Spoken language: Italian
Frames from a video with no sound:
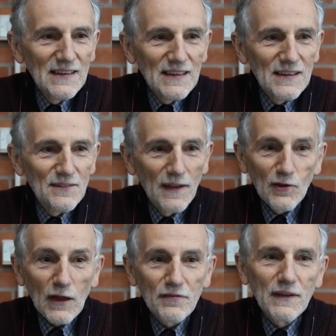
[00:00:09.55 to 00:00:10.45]
Eh,
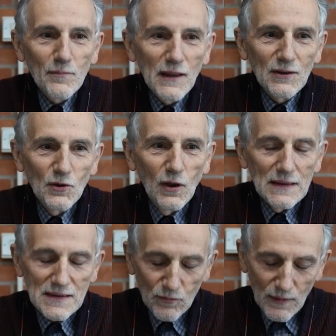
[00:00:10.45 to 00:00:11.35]
farò riferimento
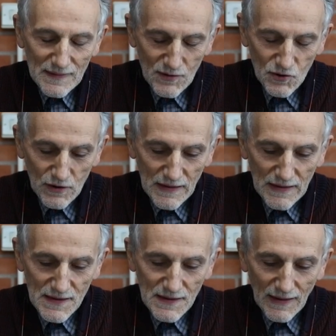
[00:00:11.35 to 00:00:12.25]
alla
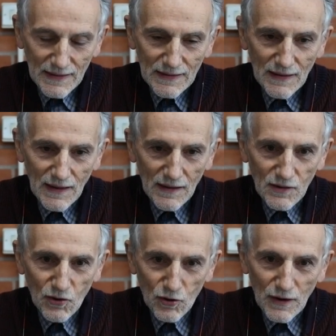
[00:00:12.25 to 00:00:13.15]
situazione generata dal
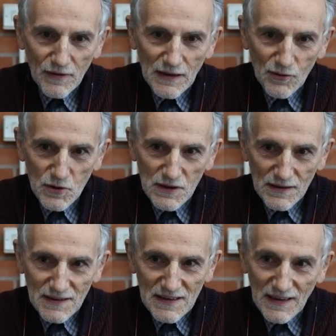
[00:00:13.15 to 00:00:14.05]

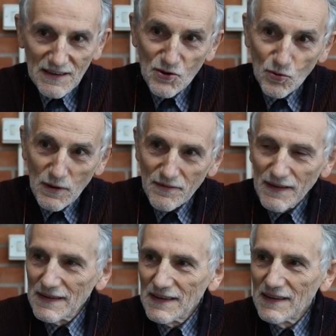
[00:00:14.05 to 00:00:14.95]
coronavirus sia sugli
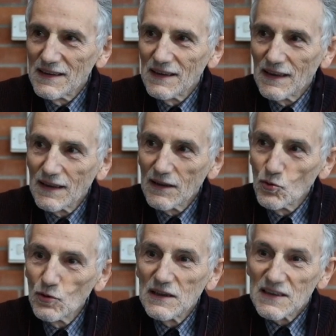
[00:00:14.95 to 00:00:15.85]
eventi
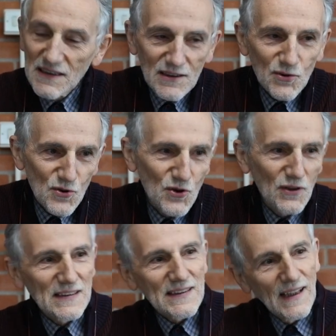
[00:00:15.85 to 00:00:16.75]
accaduti sia su ciò
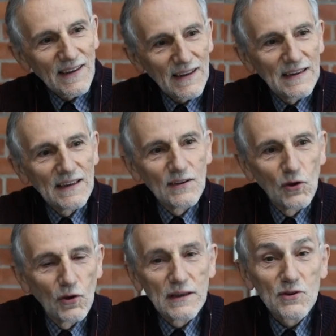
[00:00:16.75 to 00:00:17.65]
che sta
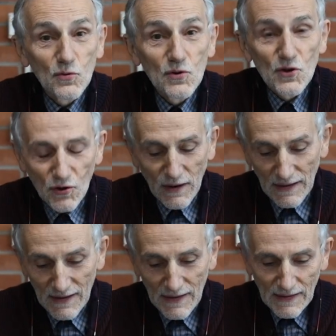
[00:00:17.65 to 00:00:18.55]
accadendo e su ciò
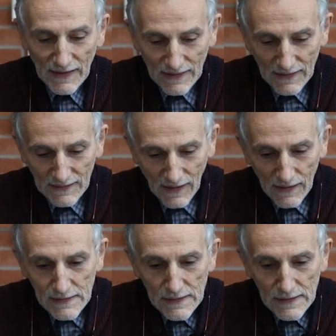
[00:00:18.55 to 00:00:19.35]
che accadrà.